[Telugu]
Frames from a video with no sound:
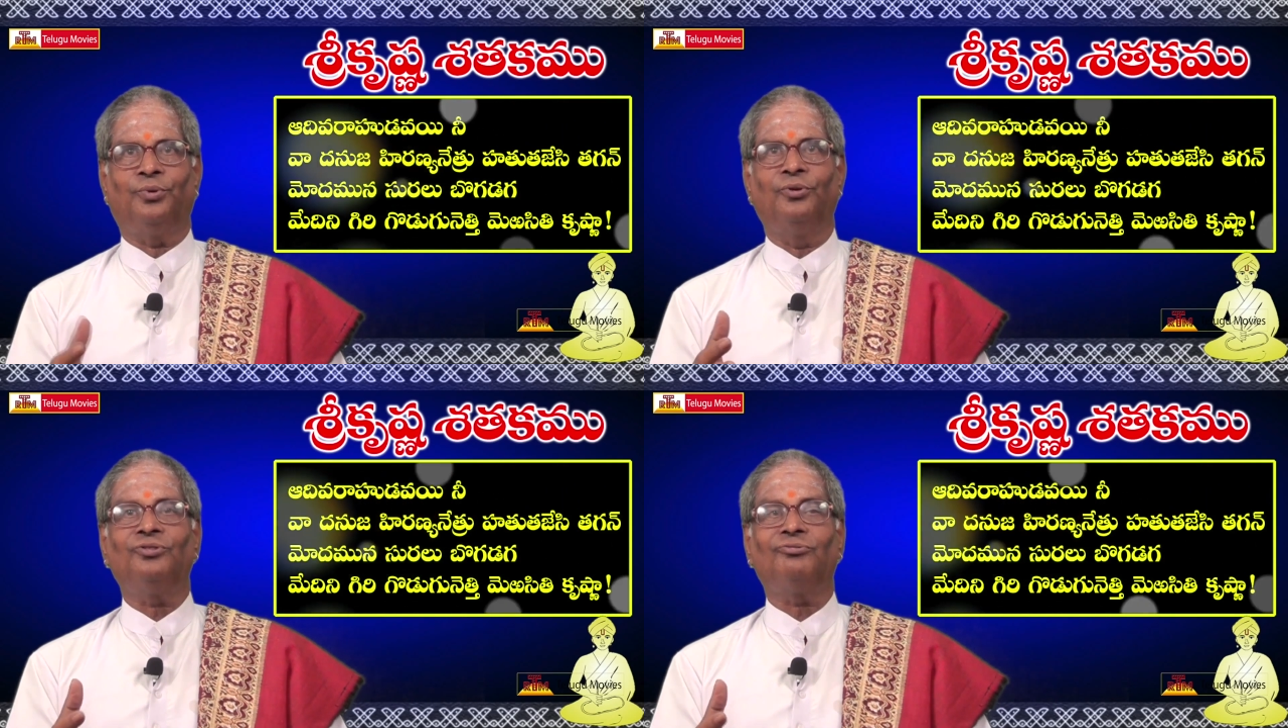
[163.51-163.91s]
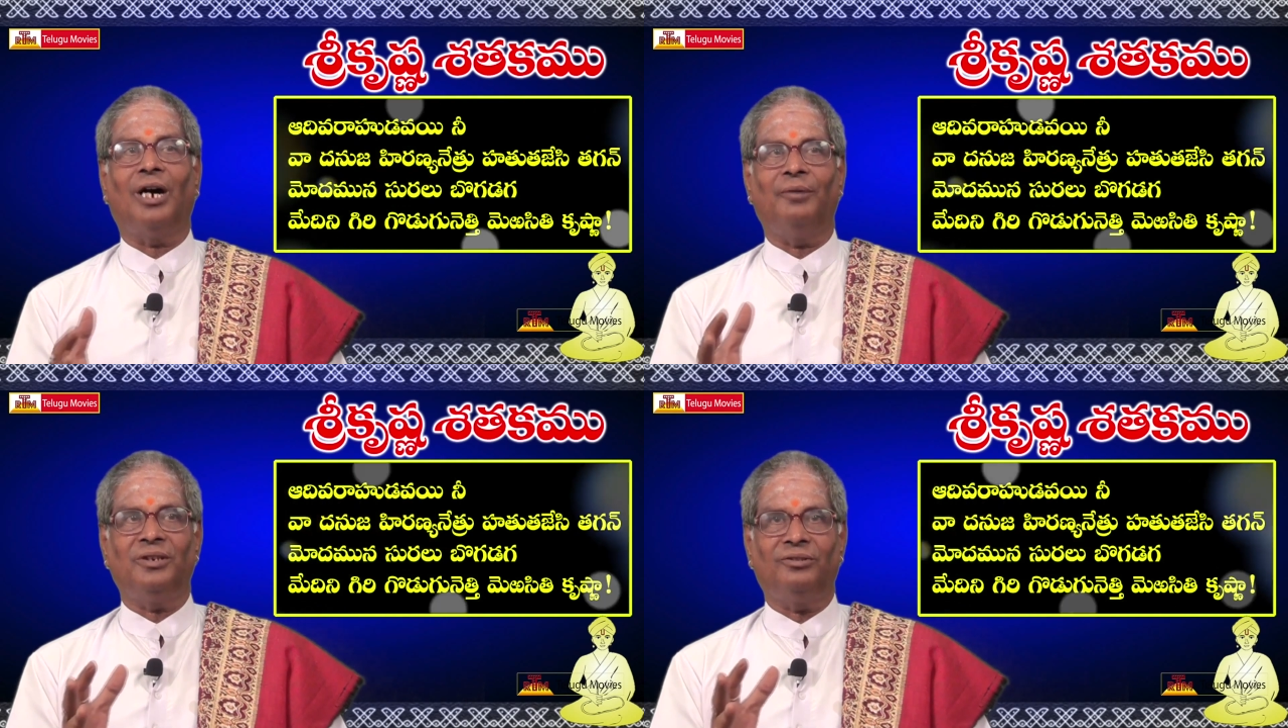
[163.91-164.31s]

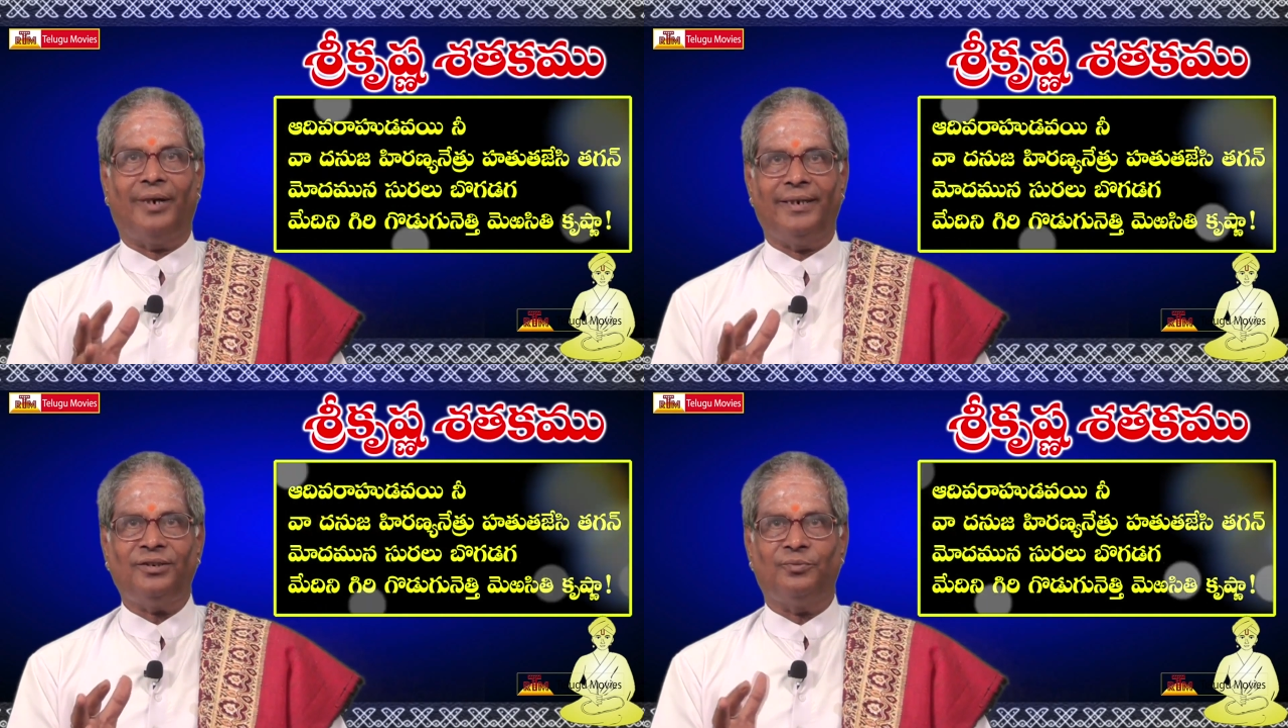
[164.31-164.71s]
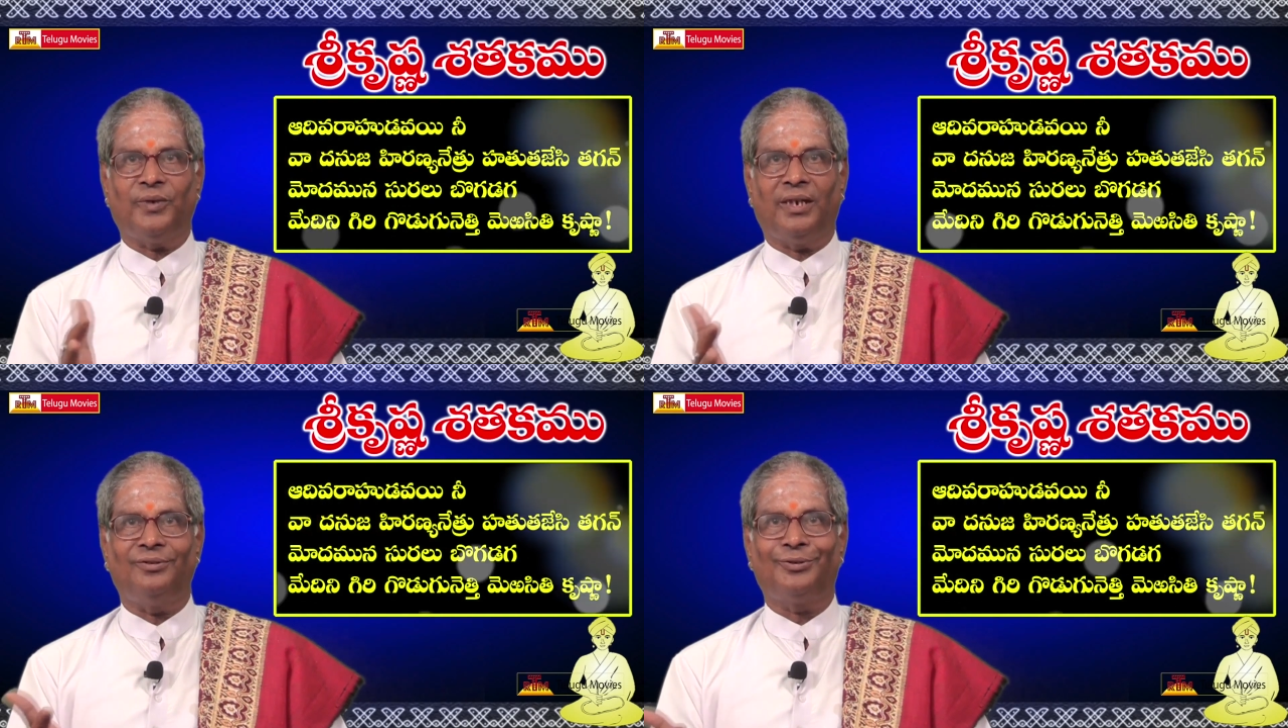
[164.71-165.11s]
భూస్వామిత్వాన్ని
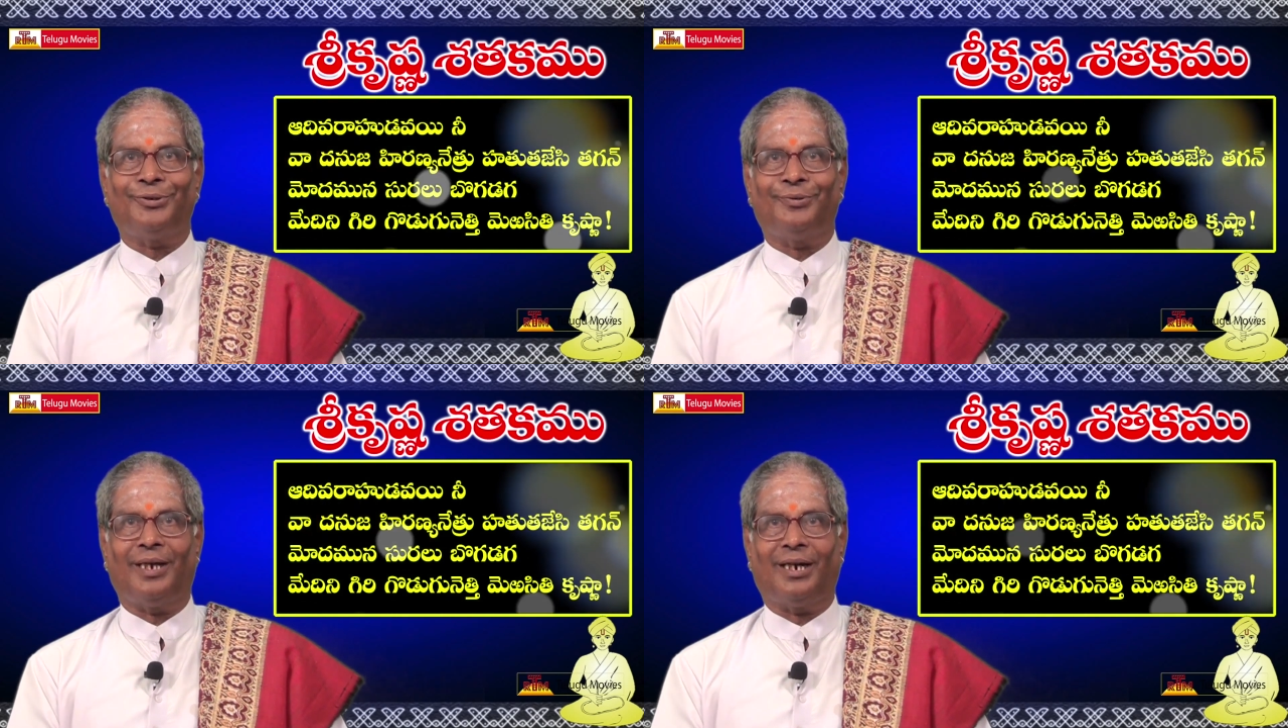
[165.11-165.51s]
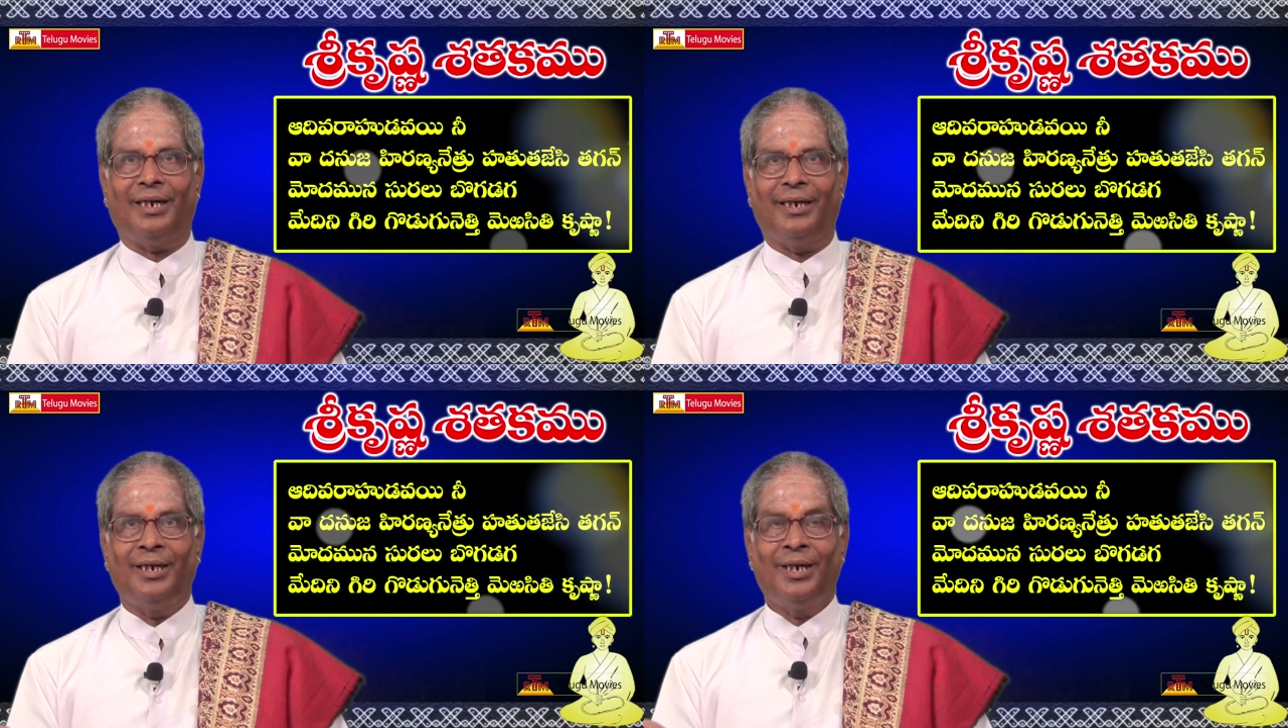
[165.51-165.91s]

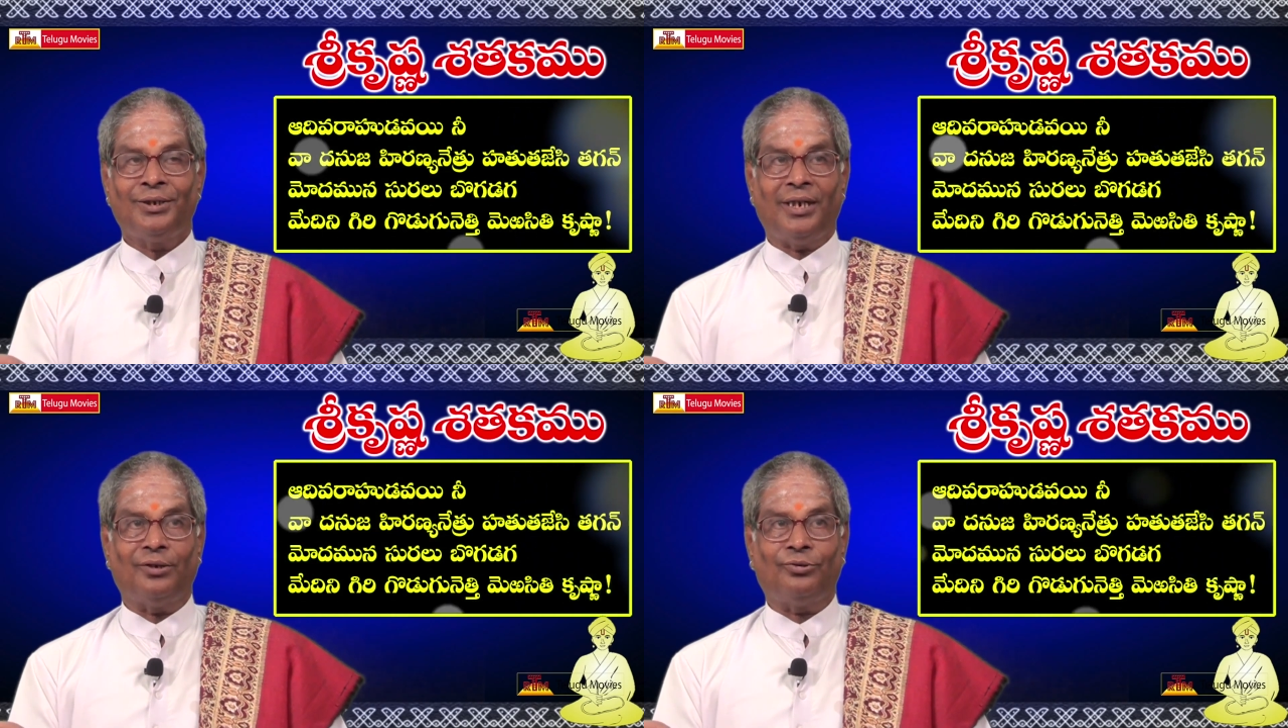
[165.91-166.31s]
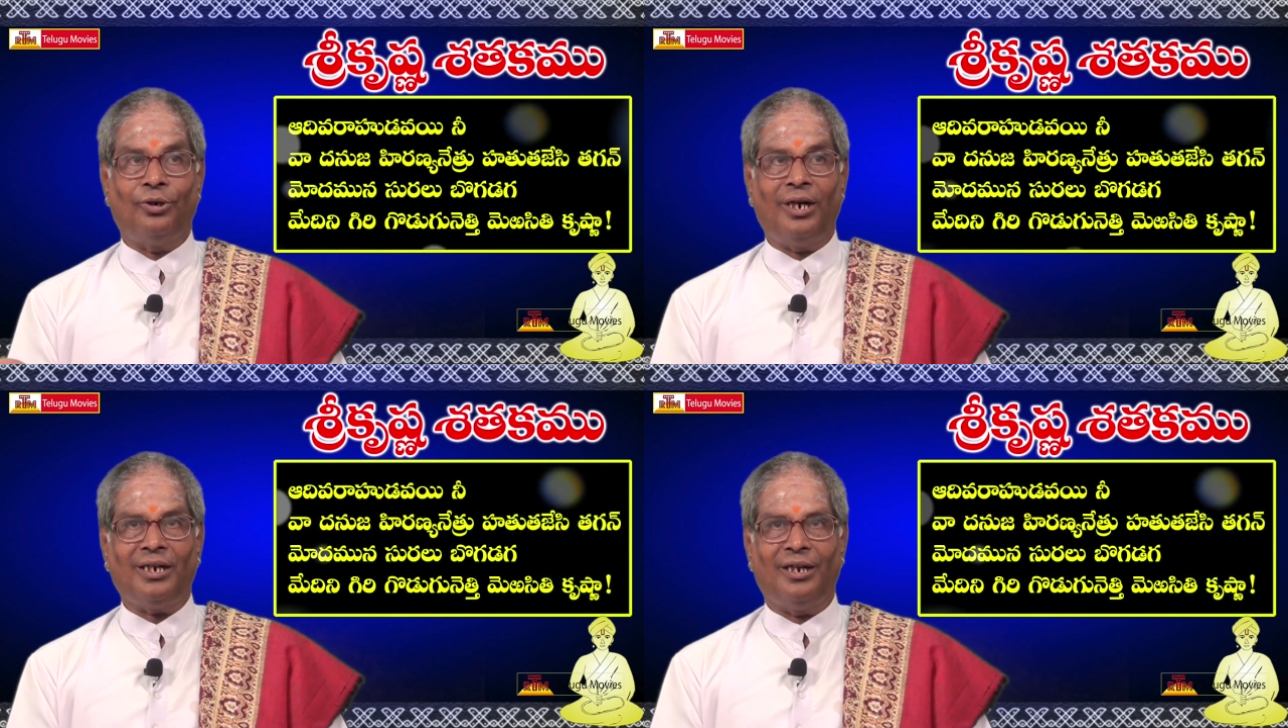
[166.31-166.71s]
సంపాదించుకోవాలని తన
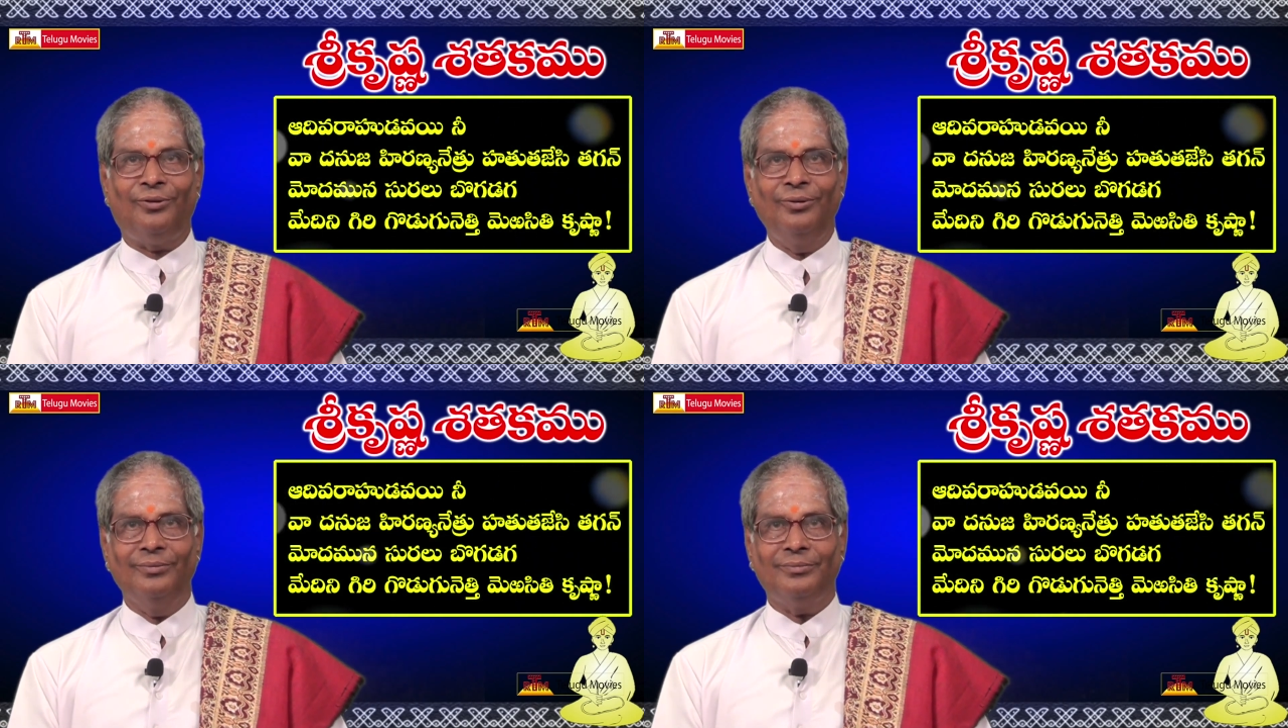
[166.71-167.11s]
కోరికను